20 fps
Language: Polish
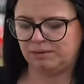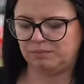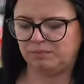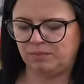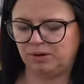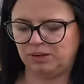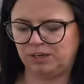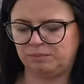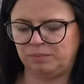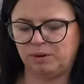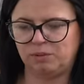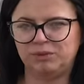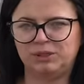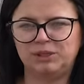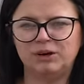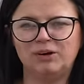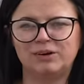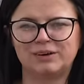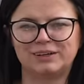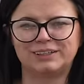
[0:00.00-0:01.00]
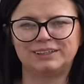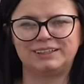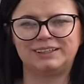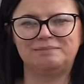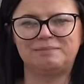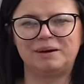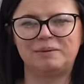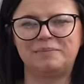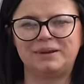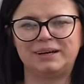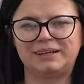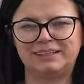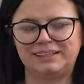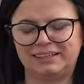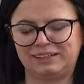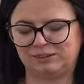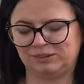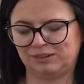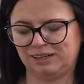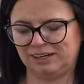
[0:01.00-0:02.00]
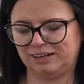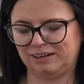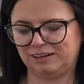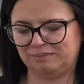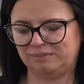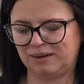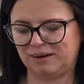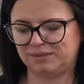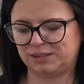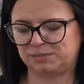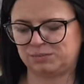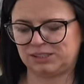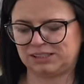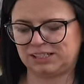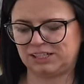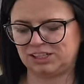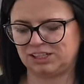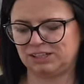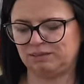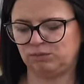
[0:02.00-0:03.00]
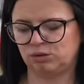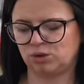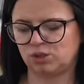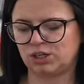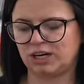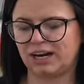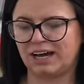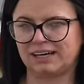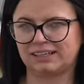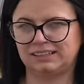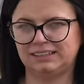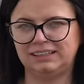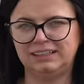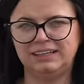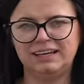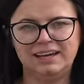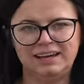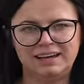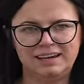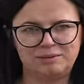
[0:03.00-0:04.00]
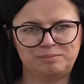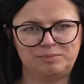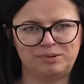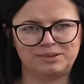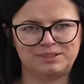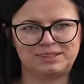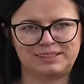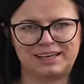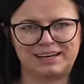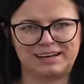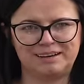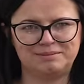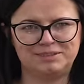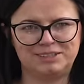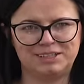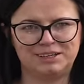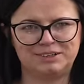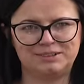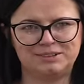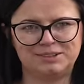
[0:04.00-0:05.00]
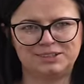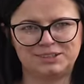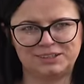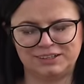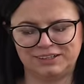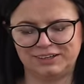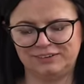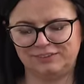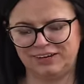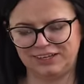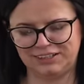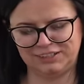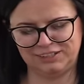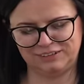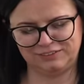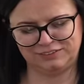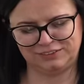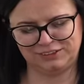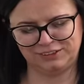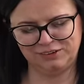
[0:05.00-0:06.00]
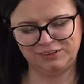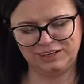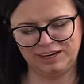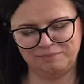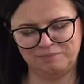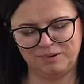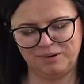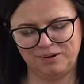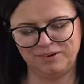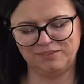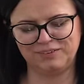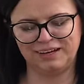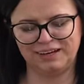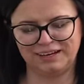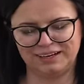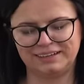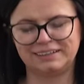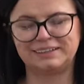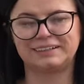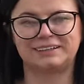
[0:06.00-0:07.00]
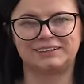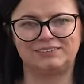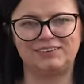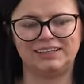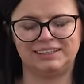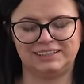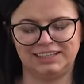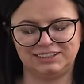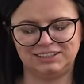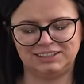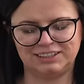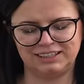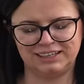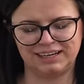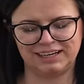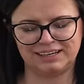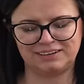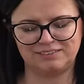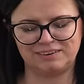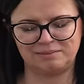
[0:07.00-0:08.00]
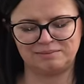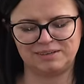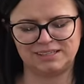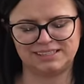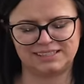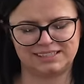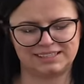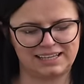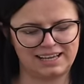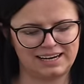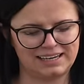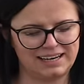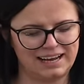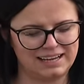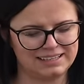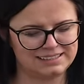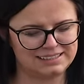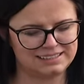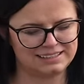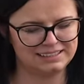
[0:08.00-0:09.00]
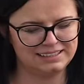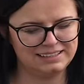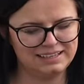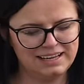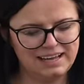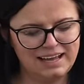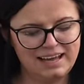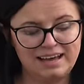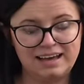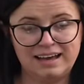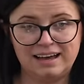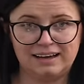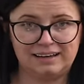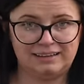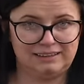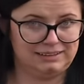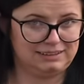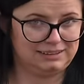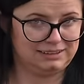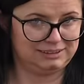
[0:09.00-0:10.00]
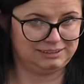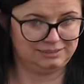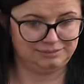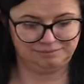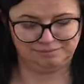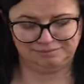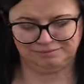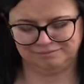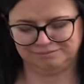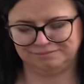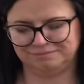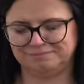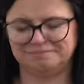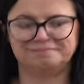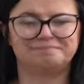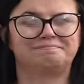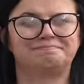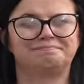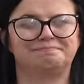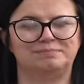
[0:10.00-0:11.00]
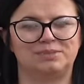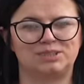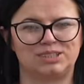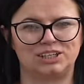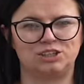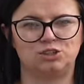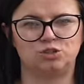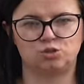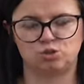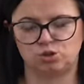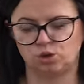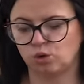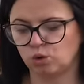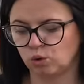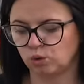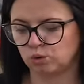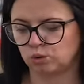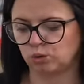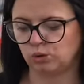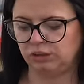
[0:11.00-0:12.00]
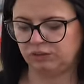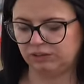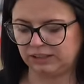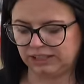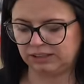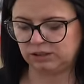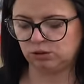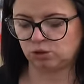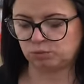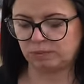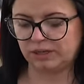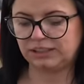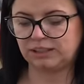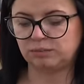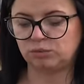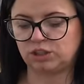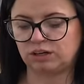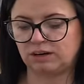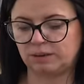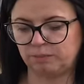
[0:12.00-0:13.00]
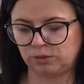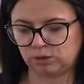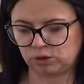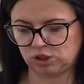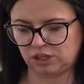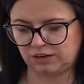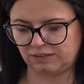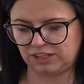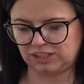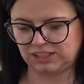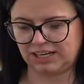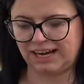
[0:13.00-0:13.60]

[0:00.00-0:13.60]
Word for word: Moje pomidory i papryki, które mam z przeznaczeniem do szklarni, postaram się już e, właśnie w drugiej połowie kwietnia, dzisiaj nagrywam, jest 14. E, posadzić już do gruntu i wtedy już będę musiała podgrzewać.